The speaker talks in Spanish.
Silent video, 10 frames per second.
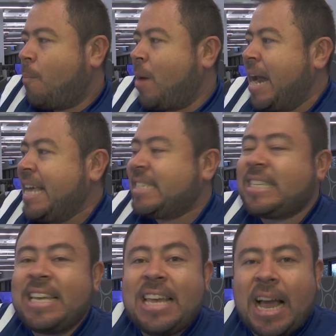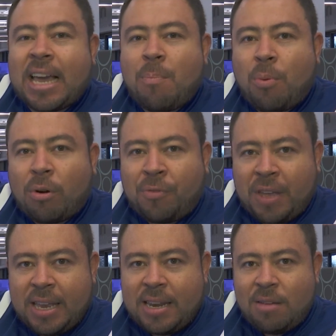parecía que por
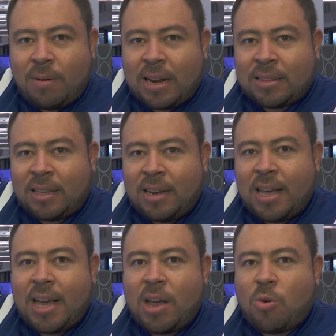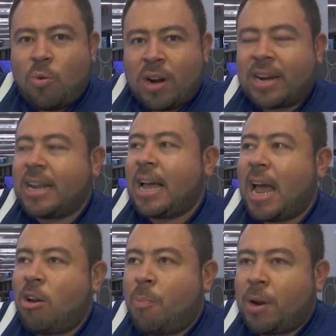fin iban a tener un
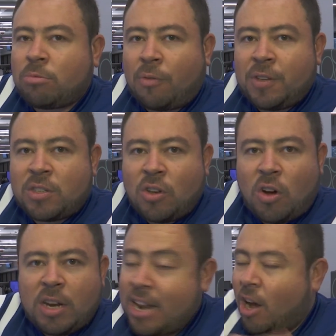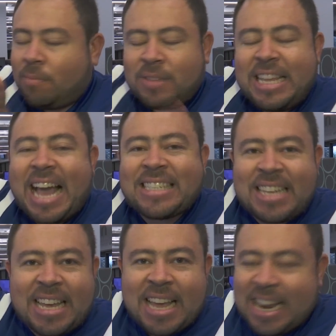regalo para su afición, no, ni
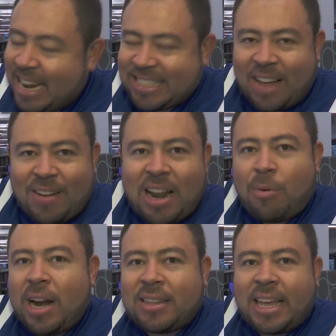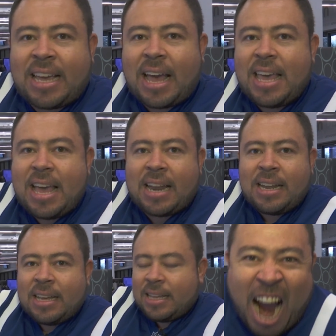así, les daban la vuelta y caían.
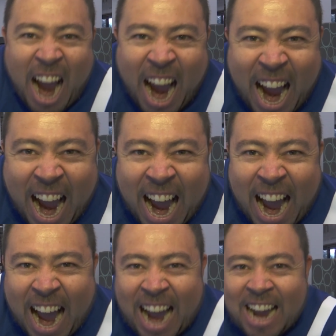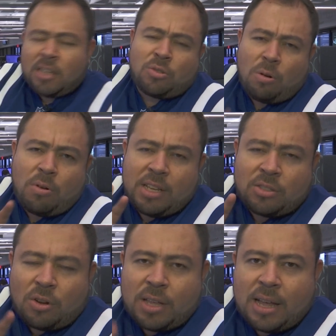Ah, ah, ah. Es solo una
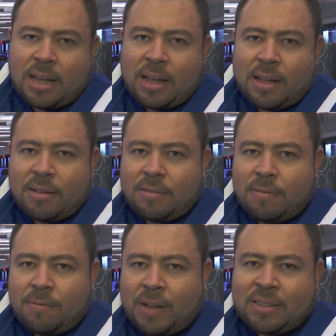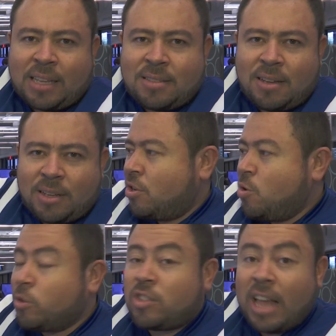historia Fantástico. Si
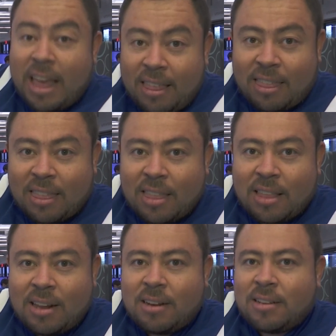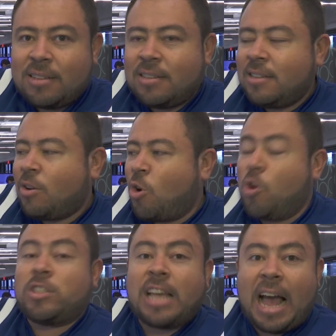usted
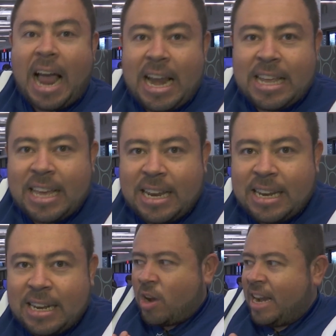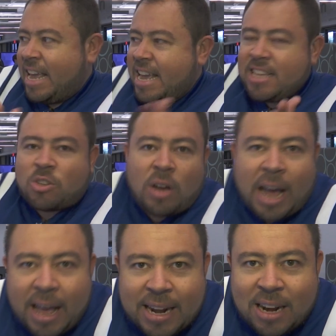conoce a alguien que le hizo
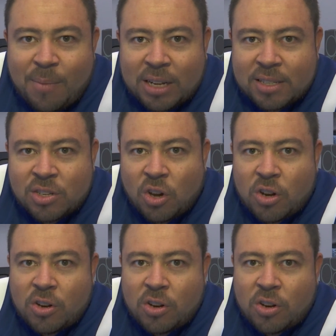caer la maldición,